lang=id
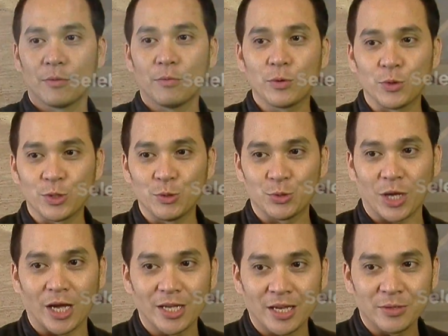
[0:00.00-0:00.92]
Emang duitnya duit
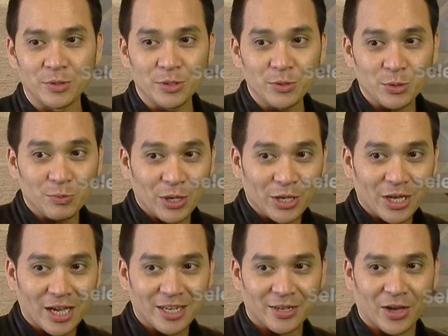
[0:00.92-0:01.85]
saya, duitnya duit mereka
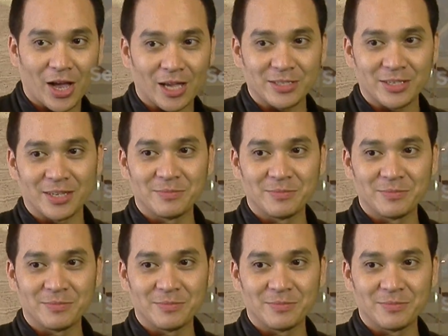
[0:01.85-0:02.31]
kan enak aja.